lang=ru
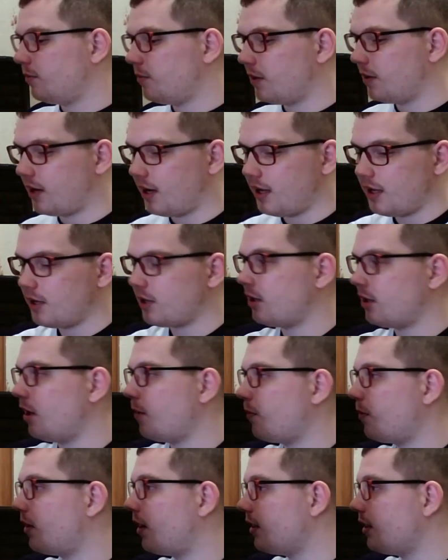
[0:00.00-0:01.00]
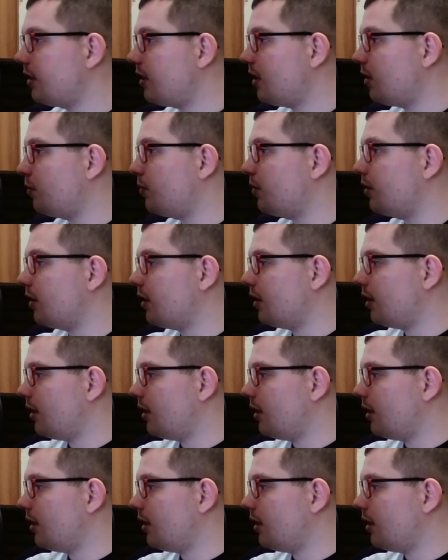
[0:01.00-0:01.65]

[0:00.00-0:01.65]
бы, конечно, бы хотел бы,